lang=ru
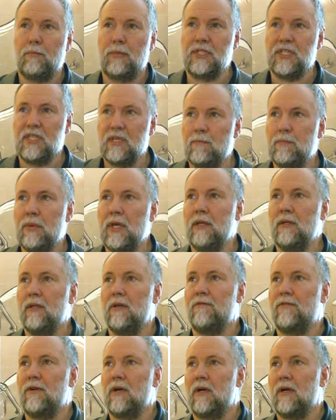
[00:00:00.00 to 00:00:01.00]

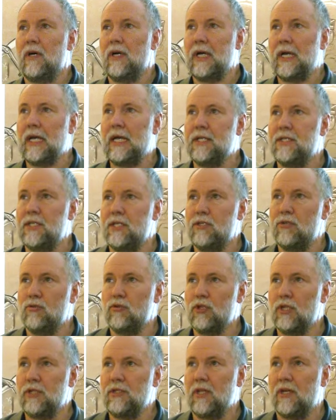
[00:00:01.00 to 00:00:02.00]
постепенно э, эти
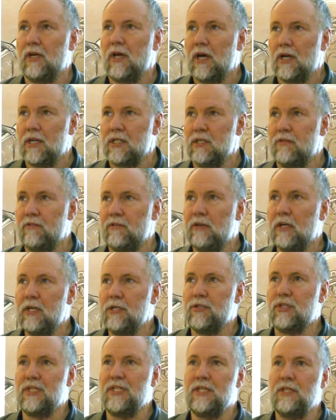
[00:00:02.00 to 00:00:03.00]
сюжеты
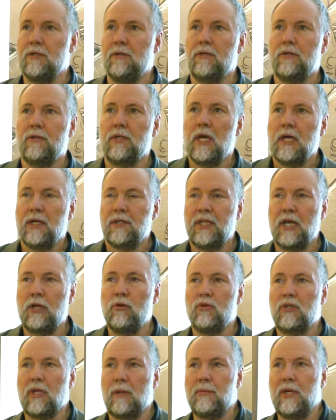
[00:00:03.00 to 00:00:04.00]
развиваются и делают,
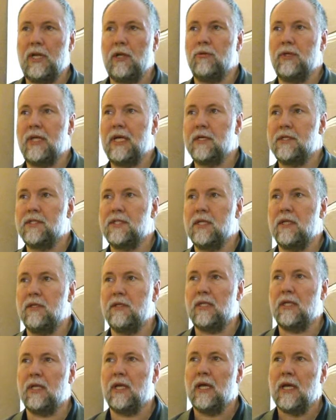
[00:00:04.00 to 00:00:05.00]
дают определенные
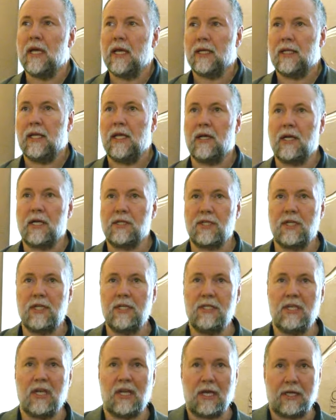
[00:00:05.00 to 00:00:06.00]
акценты для
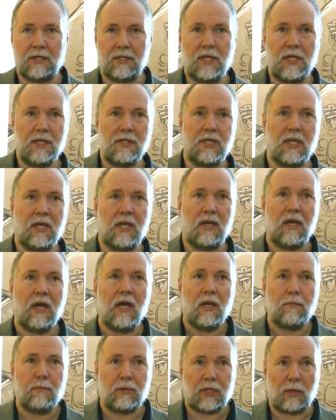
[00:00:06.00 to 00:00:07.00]
раскрытия конкретики,
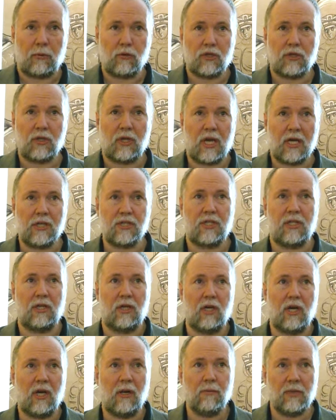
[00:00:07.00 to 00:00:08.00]
потому что каждый
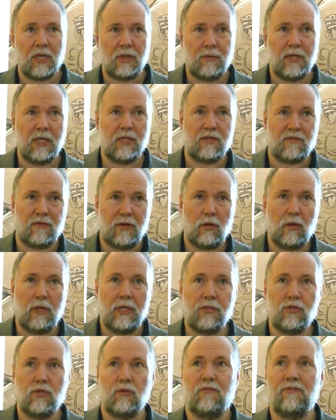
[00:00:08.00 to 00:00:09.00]
храм имеет свое
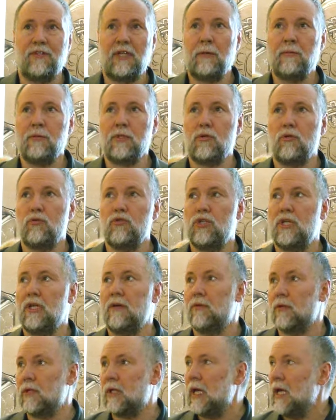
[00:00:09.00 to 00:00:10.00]
лицо. В данном
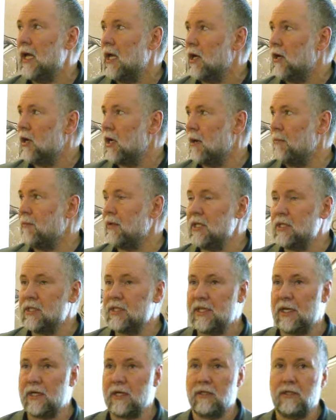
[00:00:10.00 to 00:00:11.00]
случае вот храм из
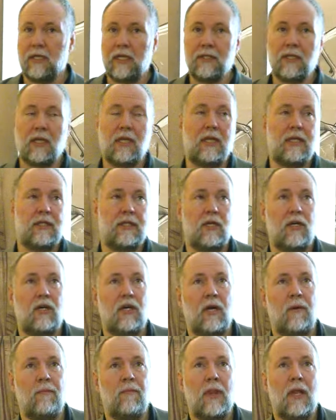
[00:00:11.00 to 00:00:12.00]
Старой Ладоги – это
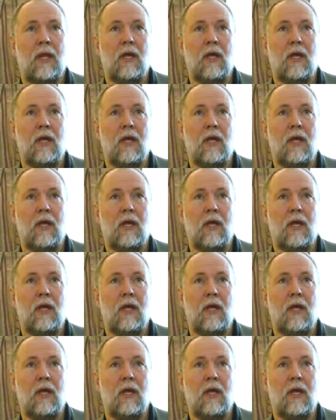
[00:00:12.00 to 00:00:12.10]
храм